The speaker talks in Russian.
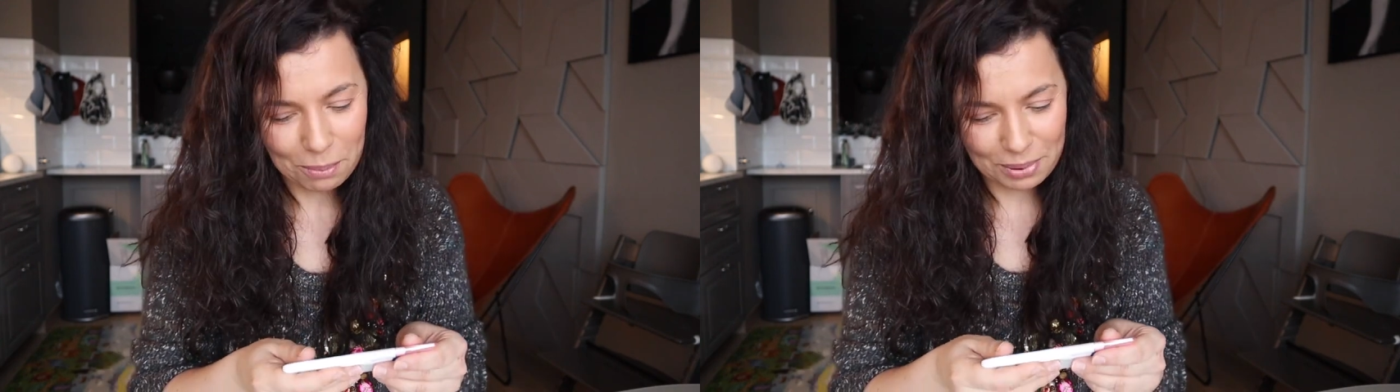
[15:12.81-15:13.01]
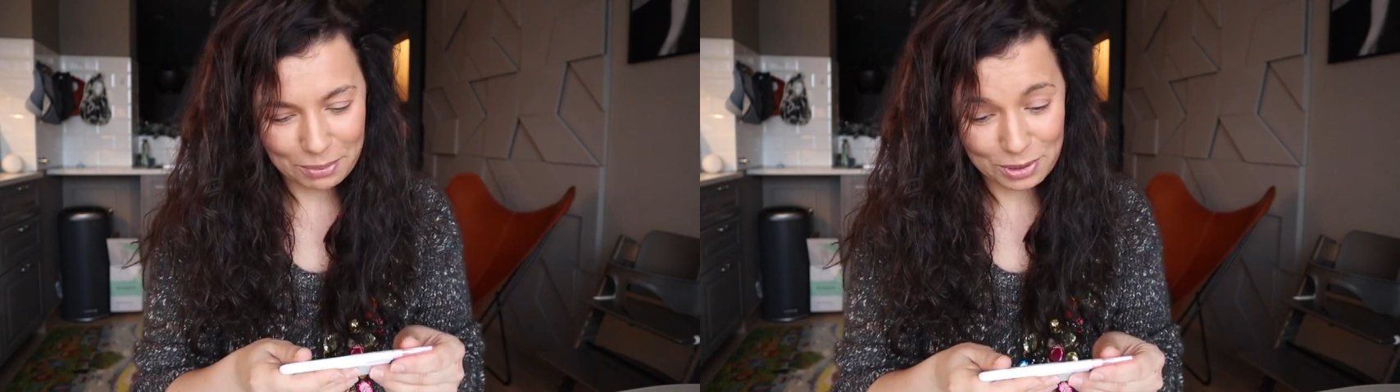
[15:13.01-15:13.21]

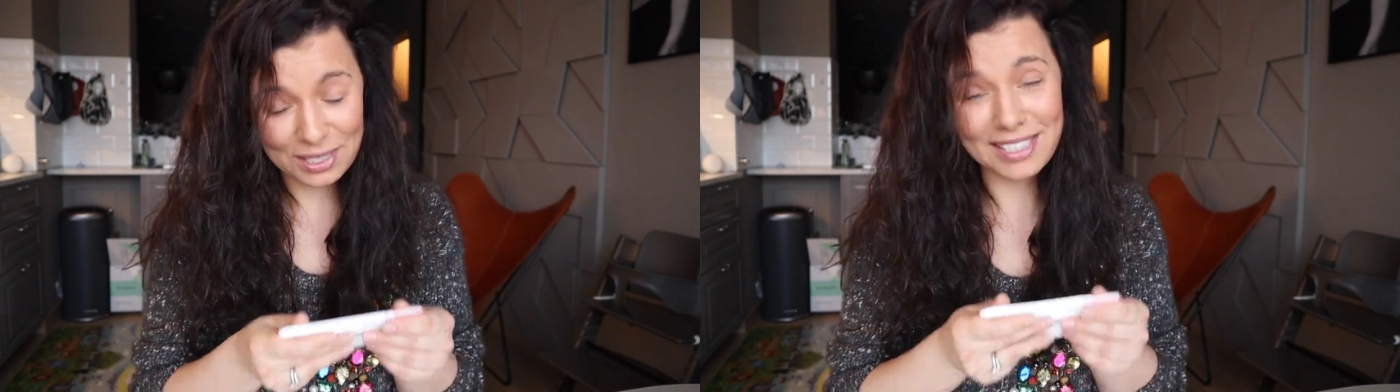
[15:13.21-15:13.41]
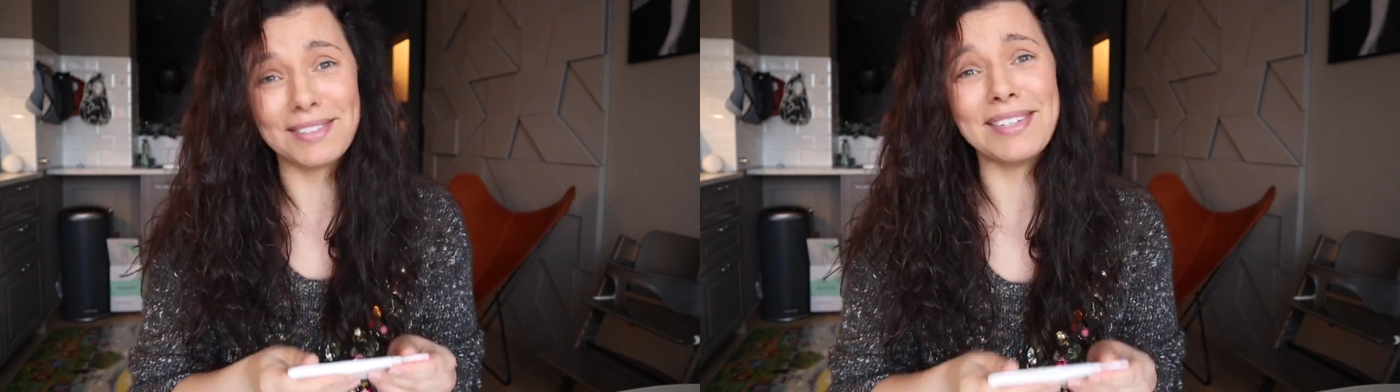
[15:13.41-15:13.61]
потому
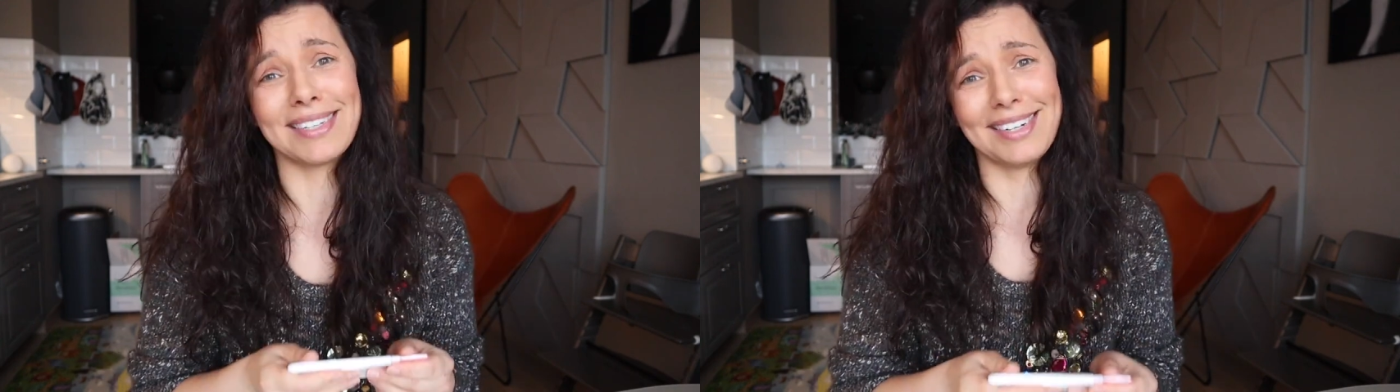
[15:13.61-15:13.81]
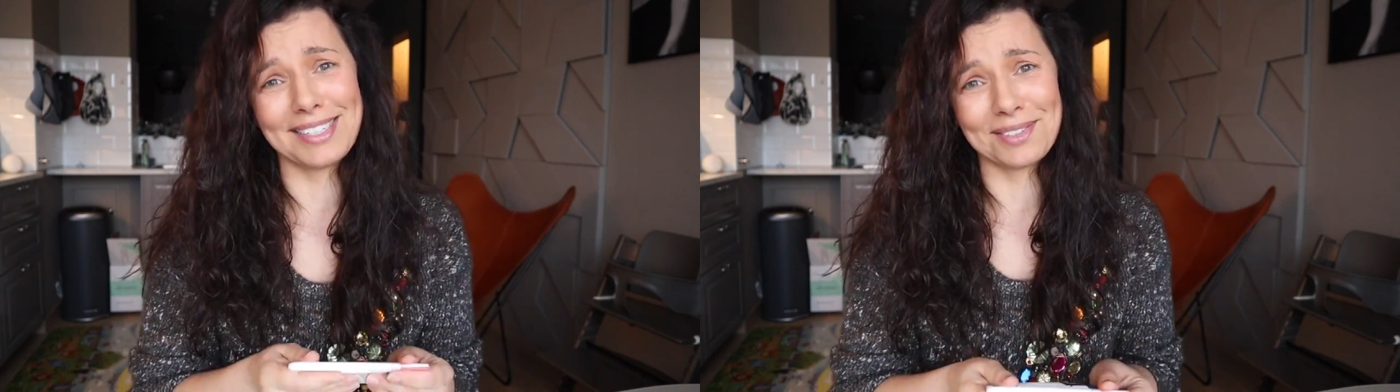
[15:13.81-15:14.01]
что
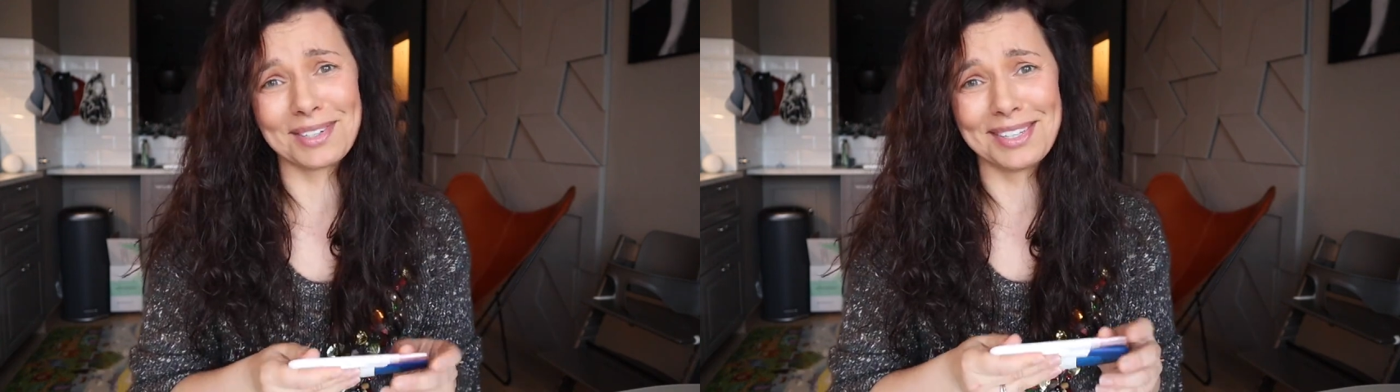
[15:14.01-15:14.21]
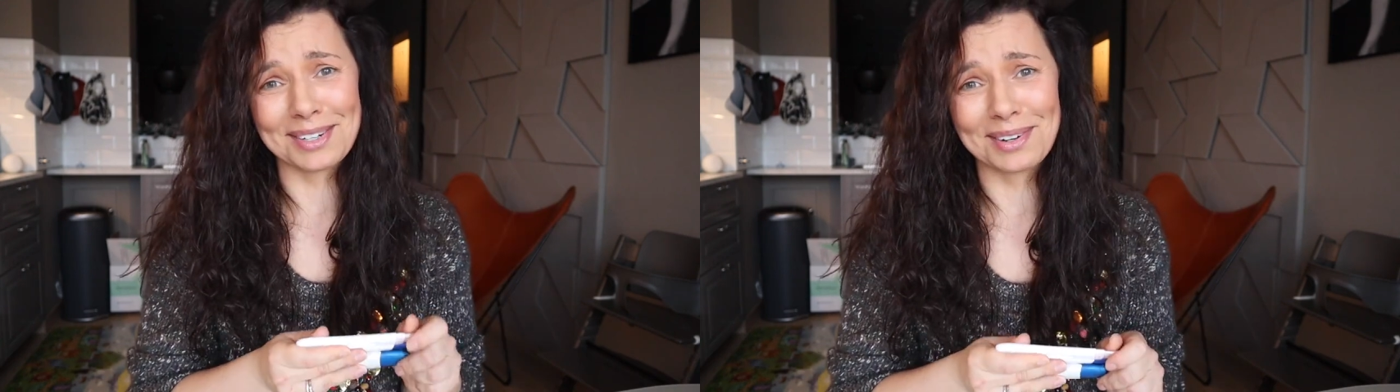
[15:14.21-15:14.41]
действительно
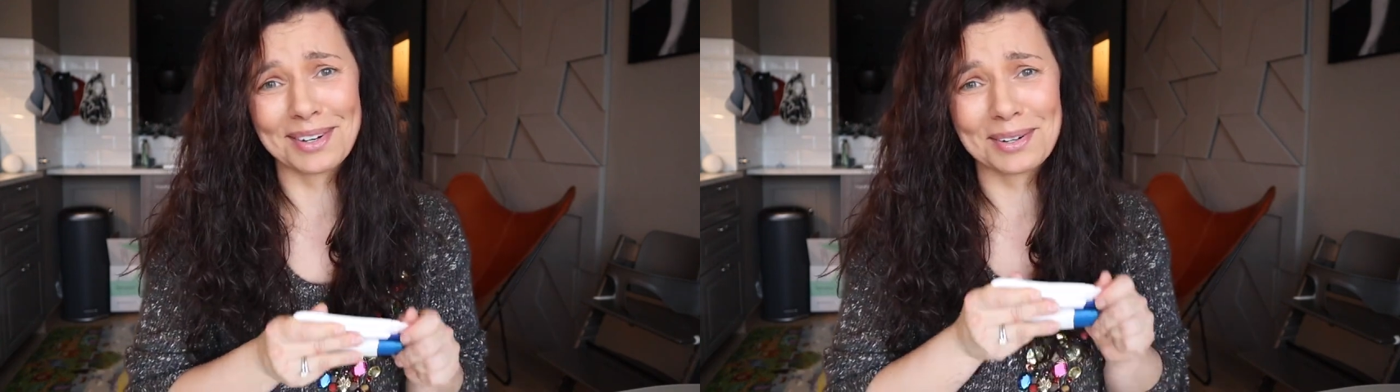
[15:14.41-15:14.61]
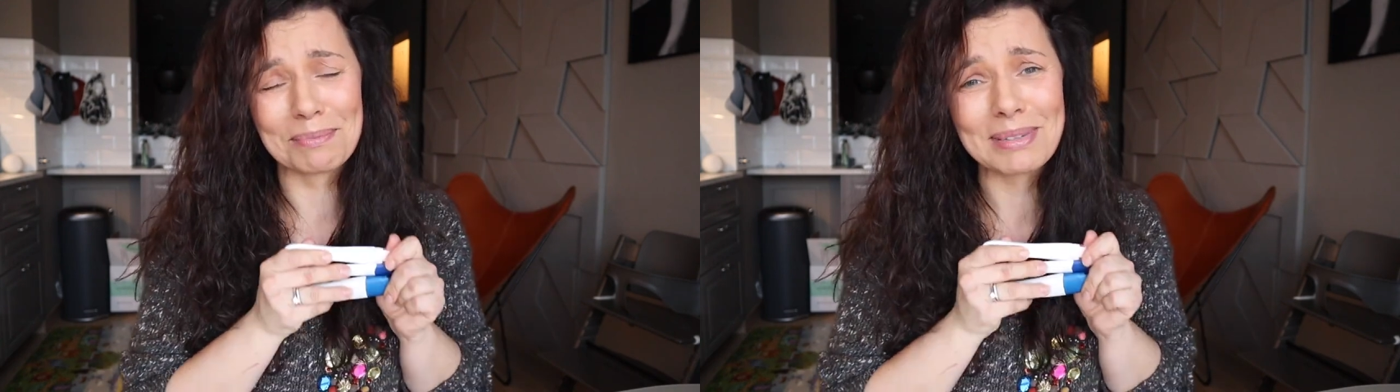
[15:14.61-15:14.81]
сегодня
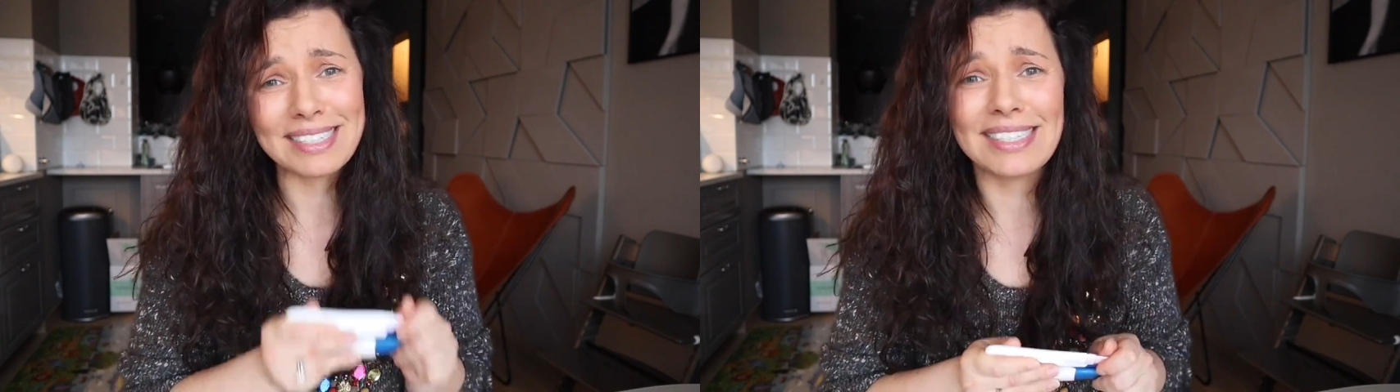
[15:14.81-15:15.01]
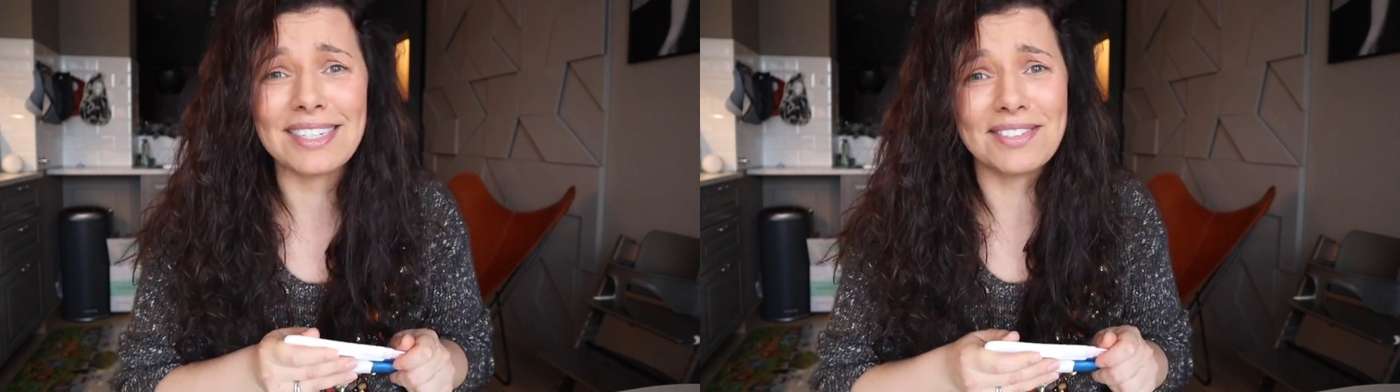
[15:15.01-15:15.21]
ролик он
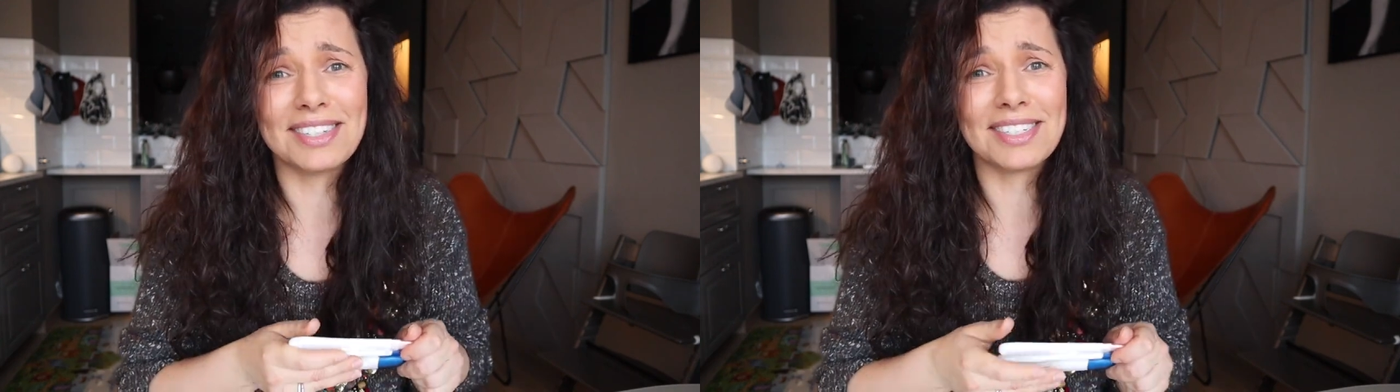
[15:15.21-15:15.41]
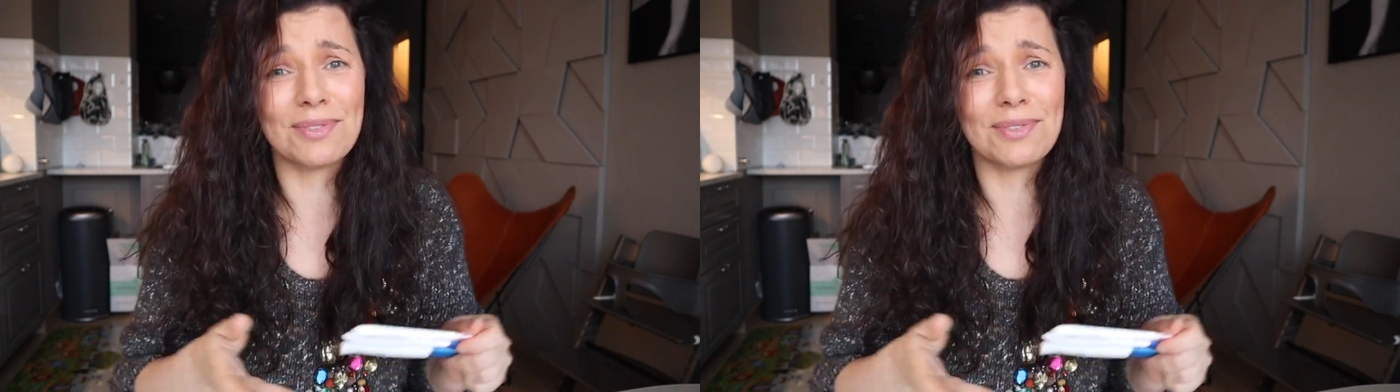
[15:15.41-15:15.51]
позитивный,